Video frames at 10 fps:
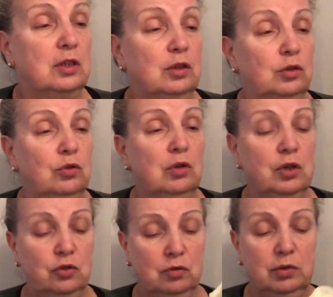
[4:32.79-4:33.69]
Это то, о
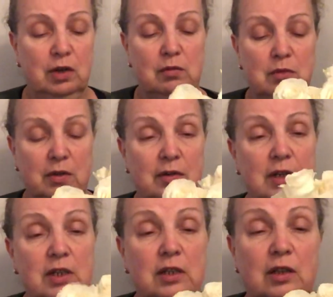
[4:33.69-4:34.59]
чем я вам
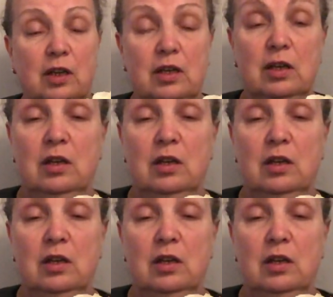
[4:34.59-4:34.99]
говорила.